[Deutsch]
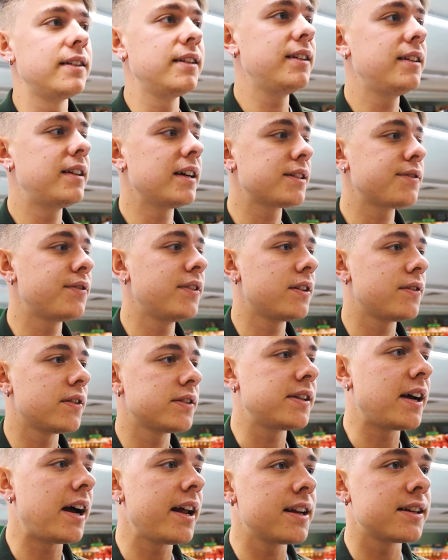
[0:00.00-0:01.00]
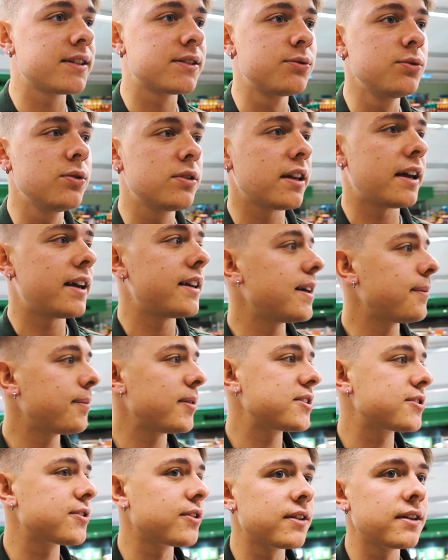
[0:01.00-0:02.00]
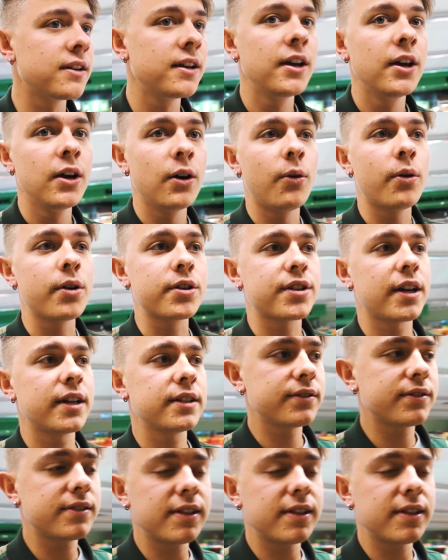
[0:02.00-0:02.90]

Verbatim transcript: nie das findet, was ihr eigentlich sucht? Ey, ich habe jetzt schon, ohne Scheiße,